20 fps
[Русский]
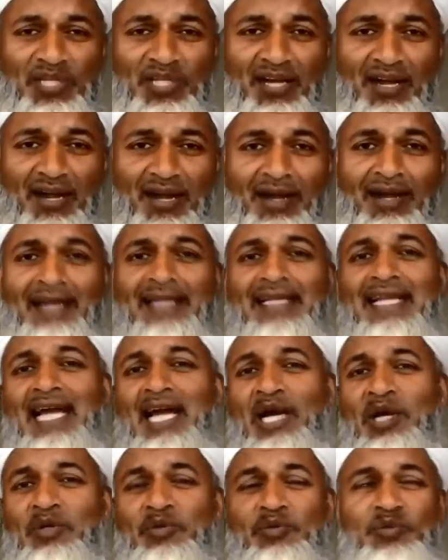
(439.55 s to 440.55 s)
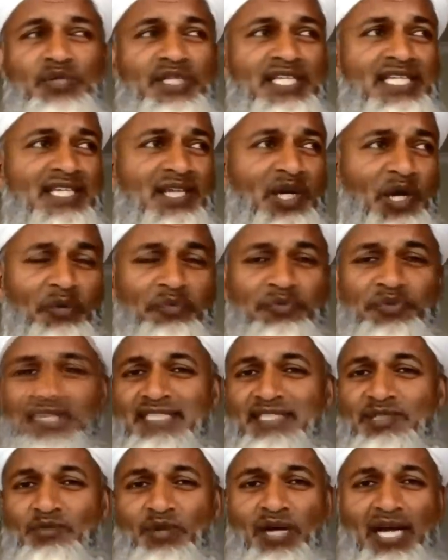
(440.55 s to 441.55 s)
Там все будут намного
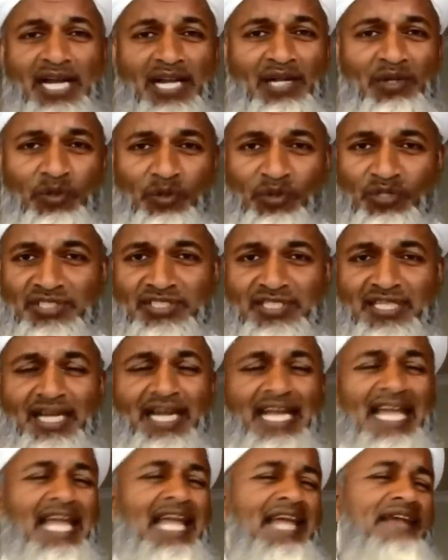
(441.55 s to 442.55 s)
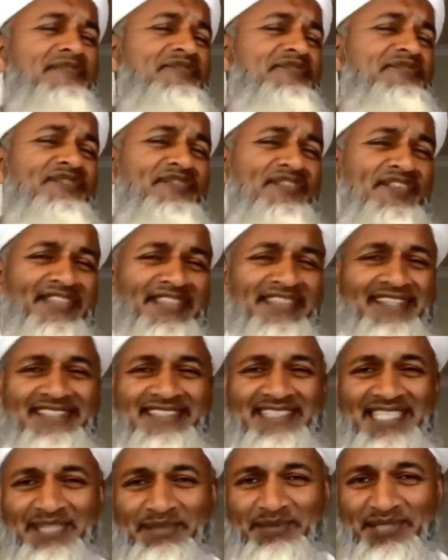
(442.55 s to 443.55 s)
красивее, неприятных качеств не будет у
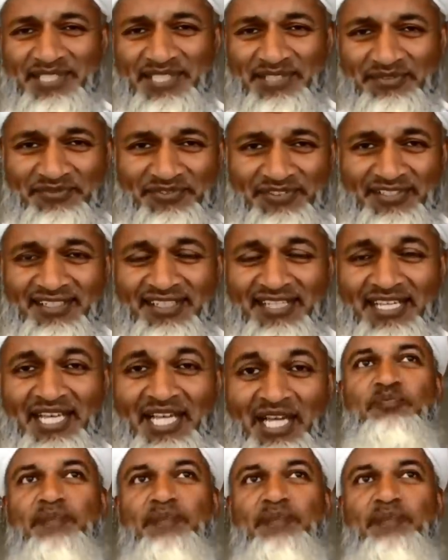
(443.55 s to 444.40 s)
тела, другое все.